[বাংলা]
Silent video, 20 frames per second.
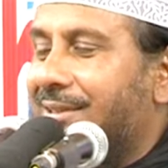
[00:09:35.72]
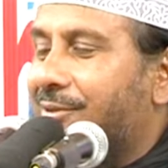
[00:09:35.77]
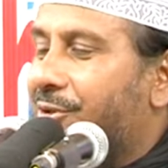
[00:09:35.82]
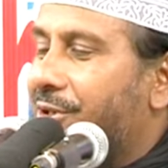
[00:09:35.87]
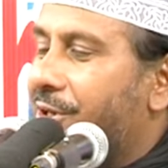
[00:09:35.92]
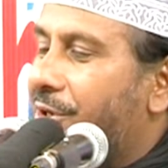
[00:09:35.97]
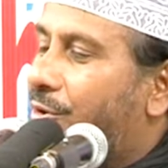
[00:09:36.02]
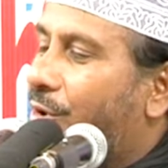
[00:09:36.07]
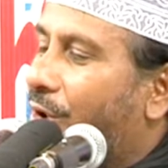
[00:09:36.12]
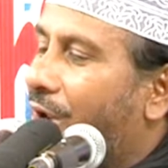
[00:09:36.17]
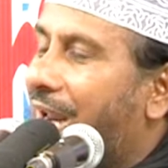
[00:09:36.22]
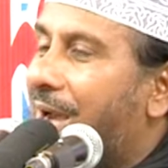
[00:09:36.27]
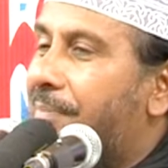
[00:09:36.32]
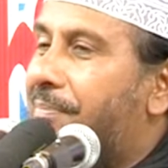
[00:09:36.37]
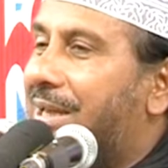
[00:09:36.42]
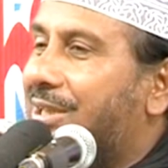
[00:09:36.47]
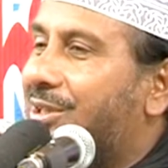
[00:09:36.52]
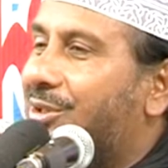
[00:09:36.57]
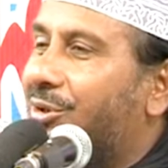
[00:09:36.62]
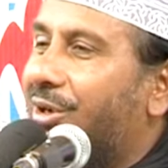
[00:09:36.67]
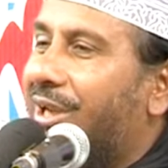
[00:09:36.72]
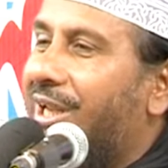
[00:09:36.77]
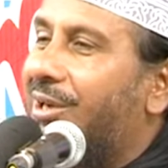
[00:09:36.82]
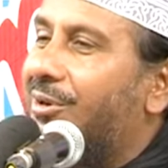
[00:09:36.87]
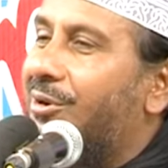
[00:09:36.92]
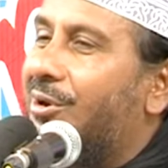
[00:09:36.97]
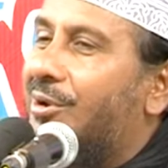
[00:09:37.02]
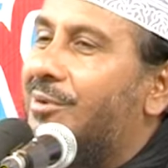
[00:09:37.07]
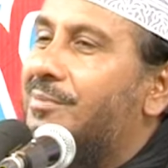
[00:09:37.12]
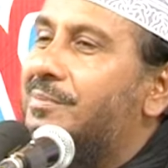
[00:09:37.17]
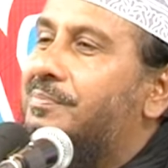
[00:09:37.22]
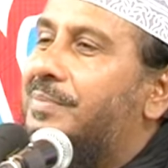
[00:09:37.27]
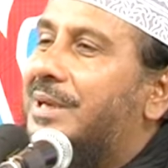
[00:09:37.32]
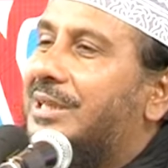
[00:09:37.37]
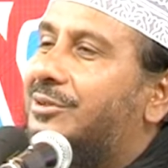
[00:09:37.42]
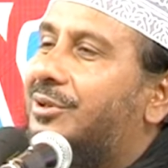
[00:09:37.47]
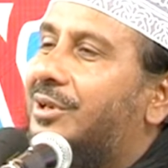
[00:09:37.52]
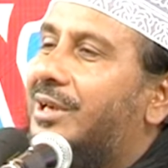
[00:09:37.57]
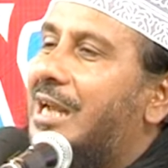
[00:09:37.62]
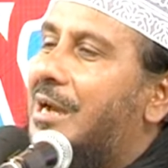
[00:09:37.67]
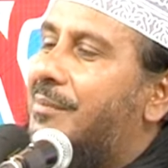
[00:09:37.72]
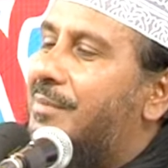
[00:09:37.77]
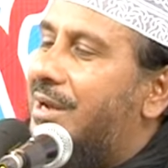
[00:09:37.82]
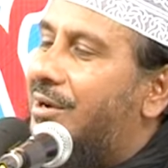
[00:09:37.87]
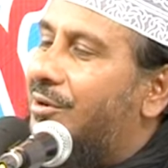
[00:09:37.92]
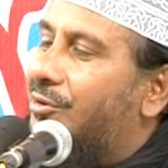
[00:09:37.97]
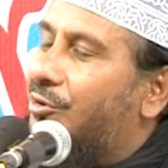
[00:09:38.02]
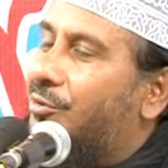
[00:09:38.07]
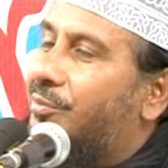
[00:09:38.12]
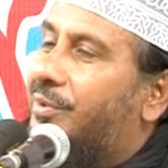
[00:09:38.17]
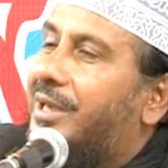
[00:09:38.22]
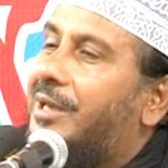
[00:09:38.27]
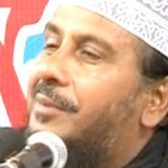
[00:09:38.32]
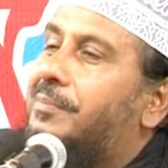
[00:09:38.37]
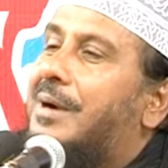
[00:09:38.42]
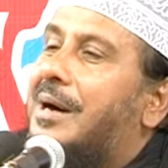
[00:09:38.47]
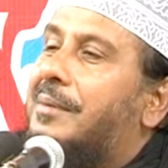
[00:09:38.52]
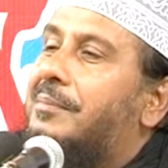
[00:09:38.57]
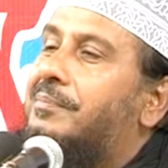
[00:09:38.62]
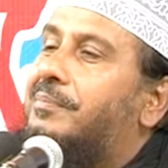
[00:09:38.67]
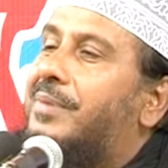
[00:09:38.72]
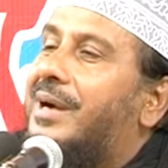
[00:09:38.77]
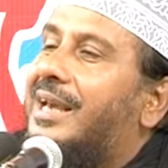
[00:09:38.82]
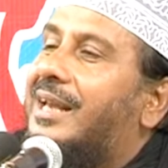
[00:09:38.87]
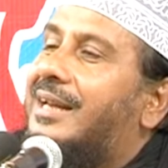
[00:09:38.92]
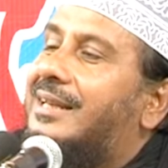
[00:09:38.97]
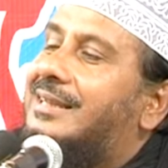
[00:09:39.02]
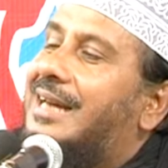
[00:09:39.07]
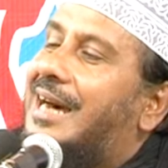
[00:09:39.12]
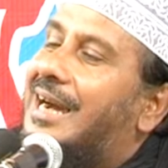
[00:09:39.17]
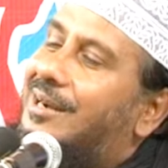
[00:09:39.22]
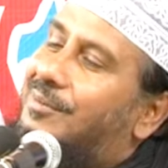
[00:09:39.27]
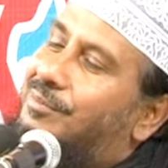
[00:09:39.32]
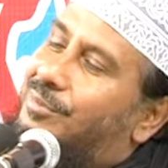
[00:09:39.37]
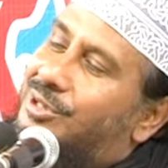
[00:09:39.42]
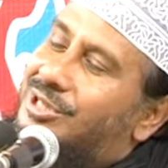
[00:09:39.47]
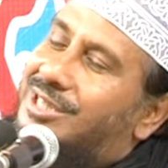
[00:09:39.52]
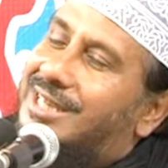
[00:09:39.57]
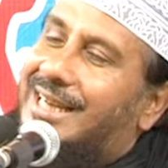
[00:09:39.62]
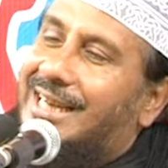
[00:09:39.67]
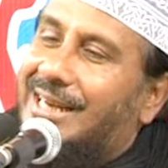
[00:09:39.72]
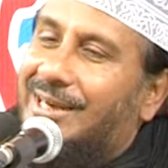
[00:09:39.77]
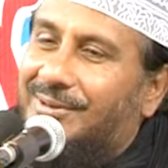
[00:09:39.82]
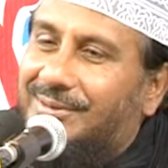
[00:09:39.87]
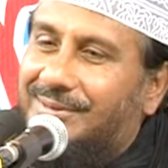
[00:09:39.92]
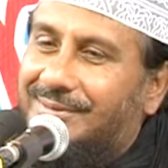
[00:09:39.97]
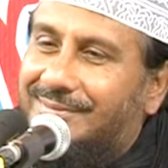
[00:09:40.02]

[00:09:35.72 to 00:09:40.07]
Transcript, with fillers: ওই গলা পাথরে নরম পাথরে আমার নবীর বাম পায়ের দাগ বসে গেল